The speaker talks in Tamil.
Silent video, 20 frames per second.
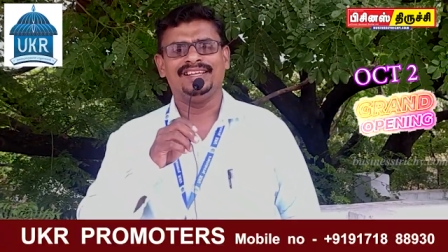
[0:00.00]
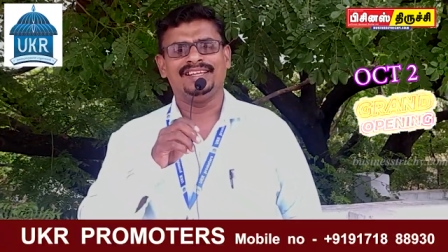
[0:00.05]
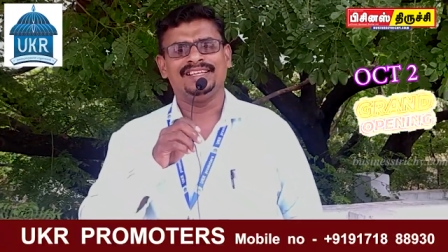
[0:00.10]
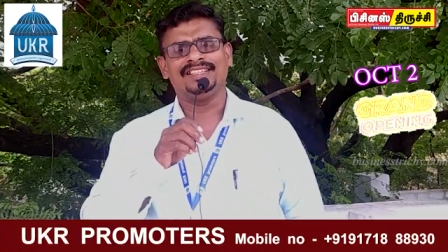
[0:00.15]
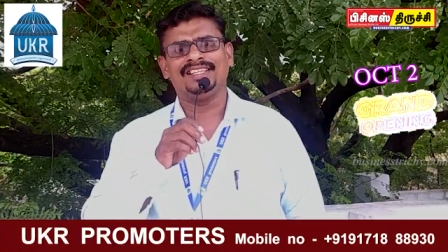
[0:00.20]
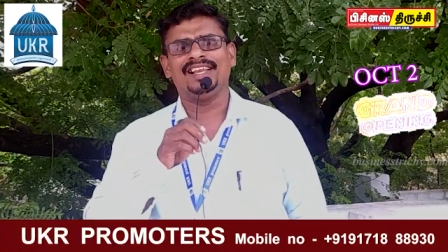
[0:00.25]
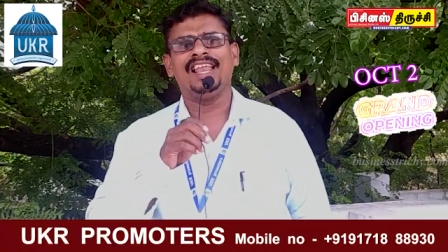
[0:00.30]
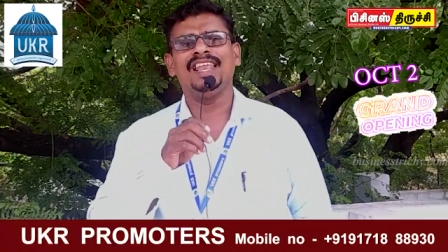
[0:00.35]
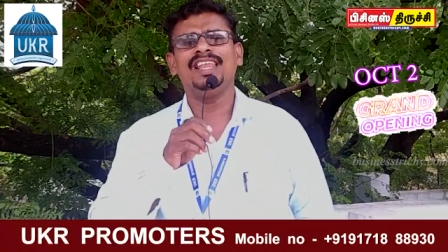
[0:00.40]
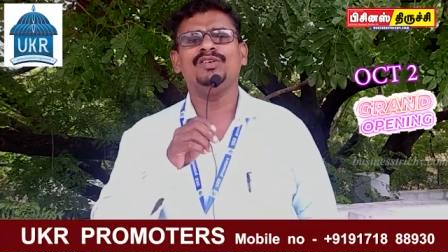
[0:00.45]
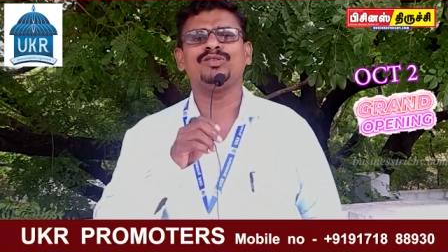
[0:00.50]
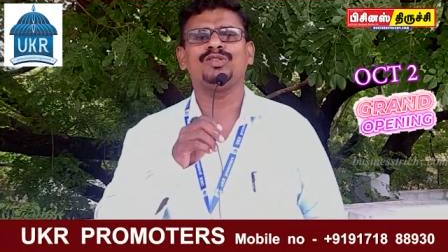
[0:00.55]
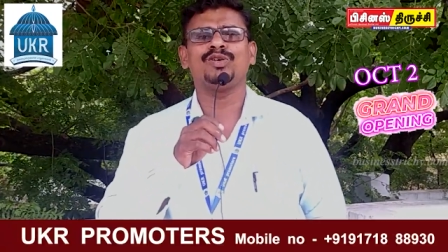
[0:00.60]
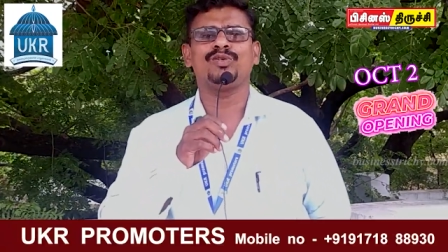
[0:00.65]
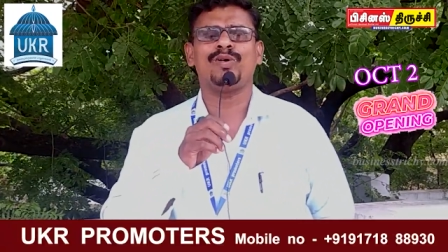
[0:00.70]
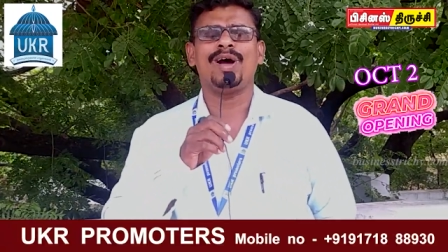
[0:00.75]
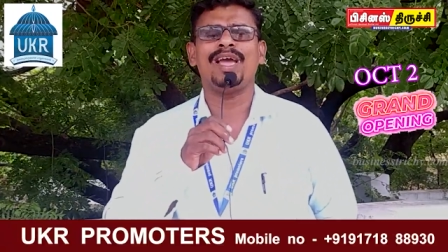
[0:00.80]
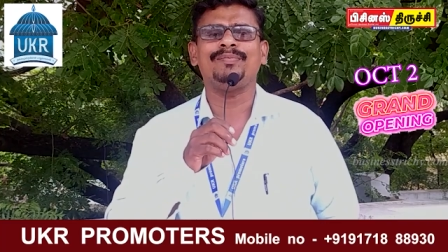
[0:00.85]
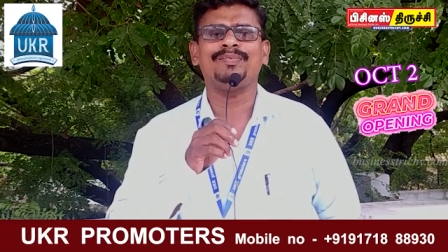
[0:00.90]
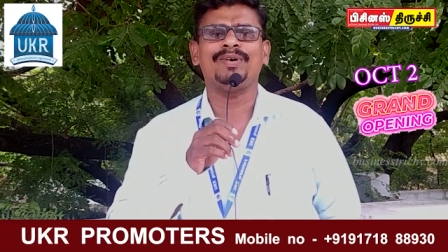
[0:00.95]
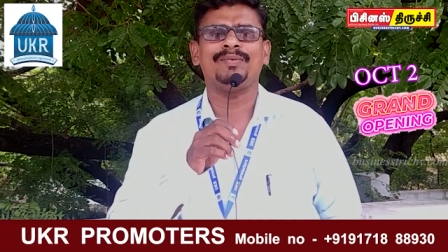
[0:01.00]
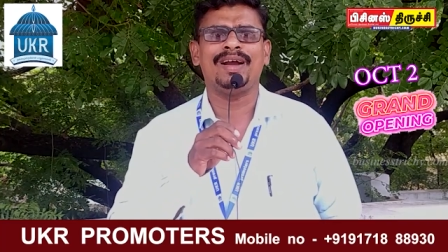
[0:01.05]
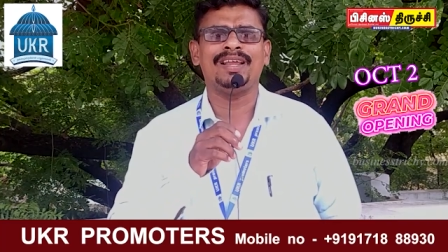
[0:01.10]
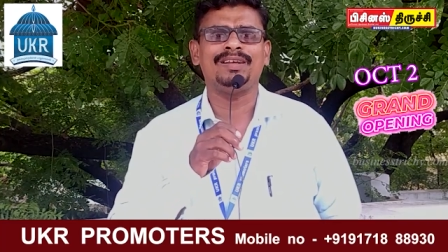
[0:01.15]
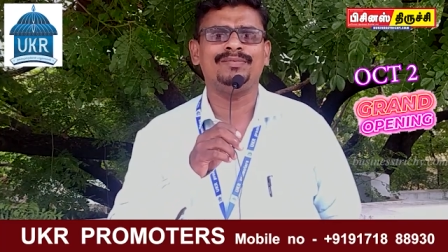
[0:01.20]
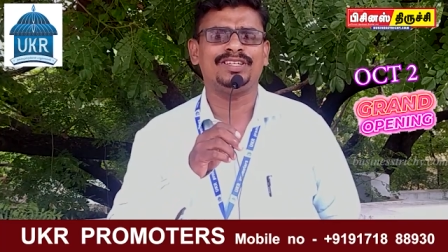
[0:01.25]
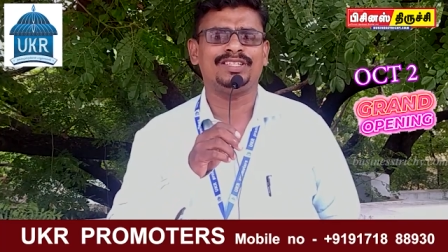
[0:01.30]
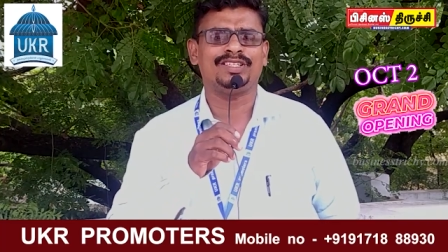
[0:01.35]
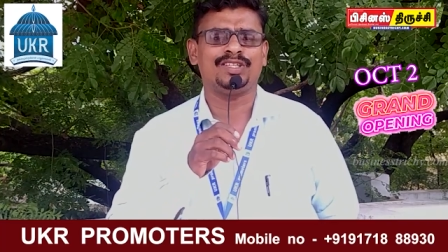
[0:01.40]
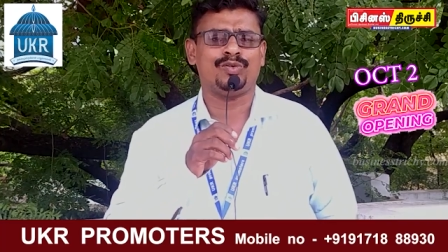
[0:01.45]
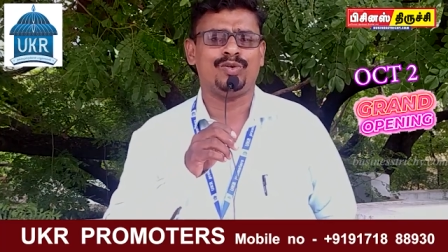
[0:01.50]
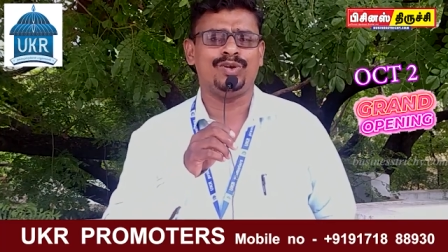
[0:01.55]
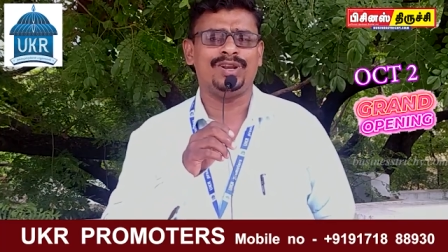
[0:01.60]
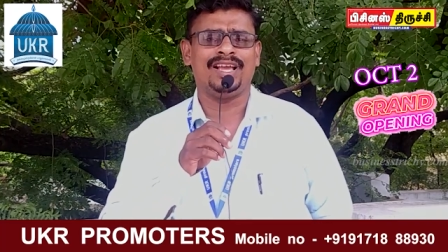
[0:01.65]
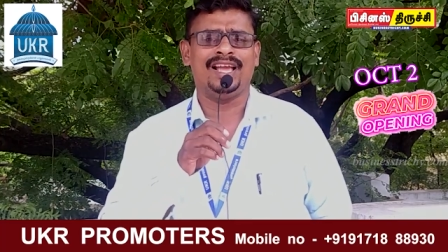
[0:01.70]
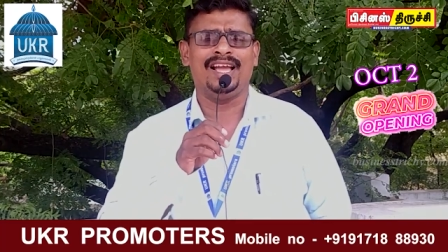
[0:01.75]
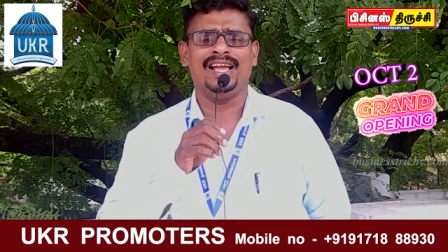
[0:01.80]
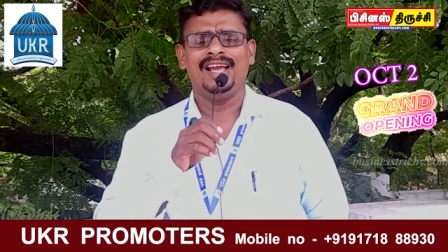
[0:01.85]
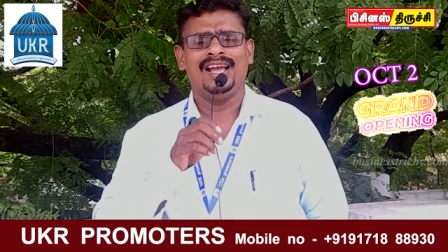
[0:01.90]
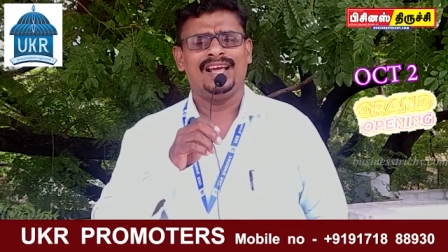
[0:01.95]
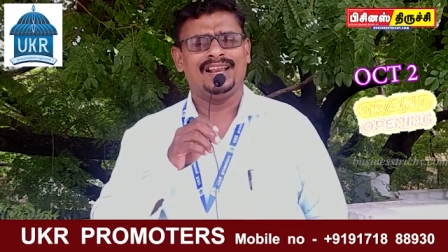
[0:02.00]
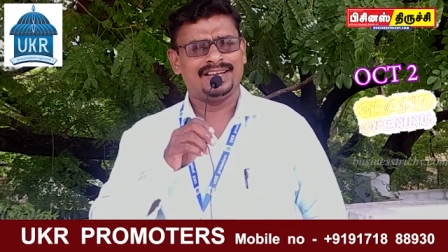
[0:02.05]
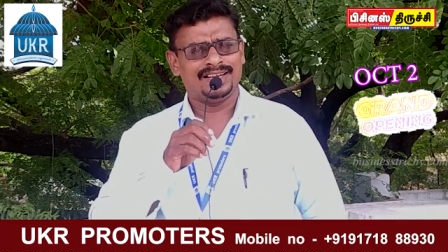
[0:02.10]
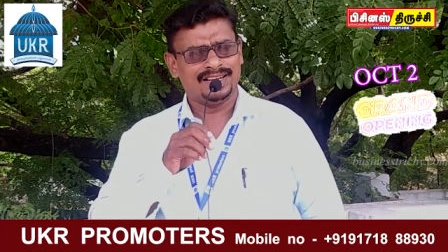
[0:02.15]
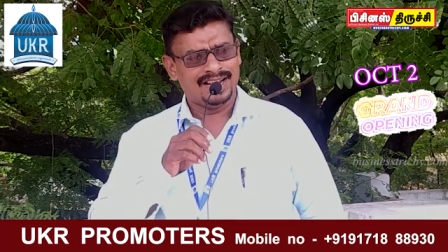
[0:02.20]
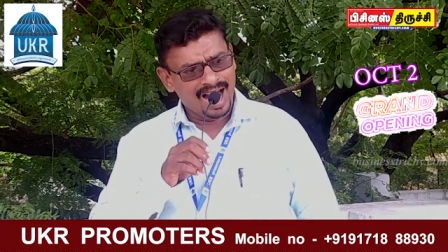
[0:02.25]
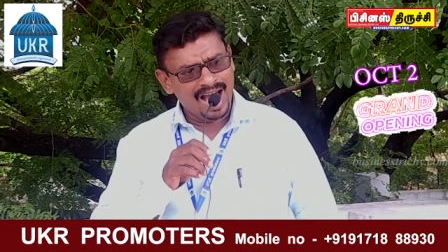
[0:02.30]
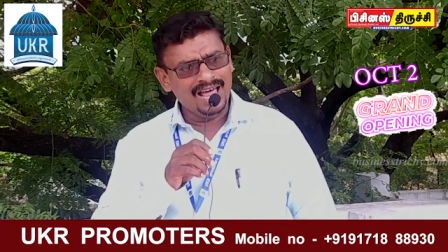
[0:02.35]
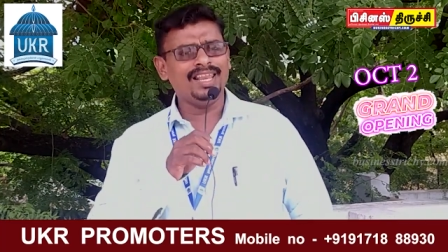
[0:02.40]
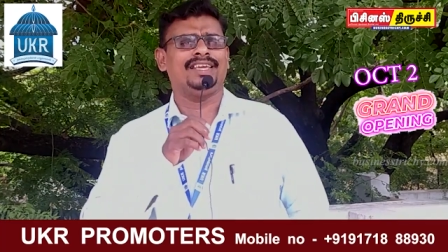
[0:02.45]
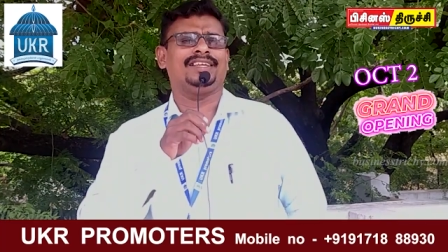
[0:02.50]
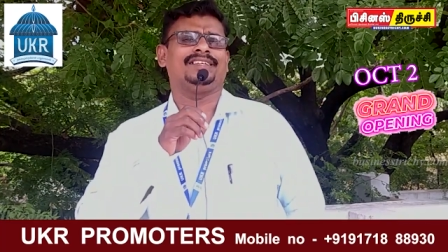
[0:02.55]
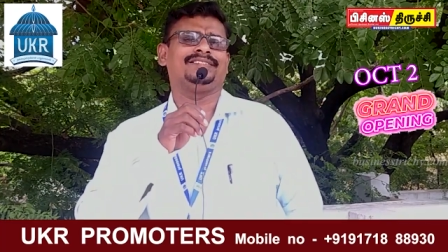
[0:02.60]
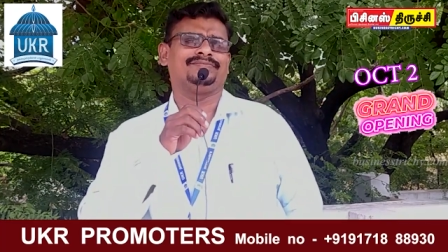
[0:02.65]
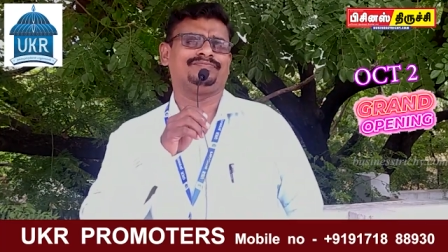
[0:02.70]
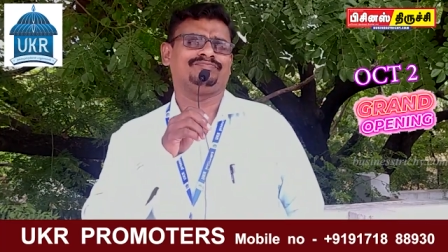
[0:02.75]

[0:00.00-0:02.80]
இந்த நல்ல ஒரு வாய்ப்பை பயன்படுத்திக் கொள்ளுங்க நாளை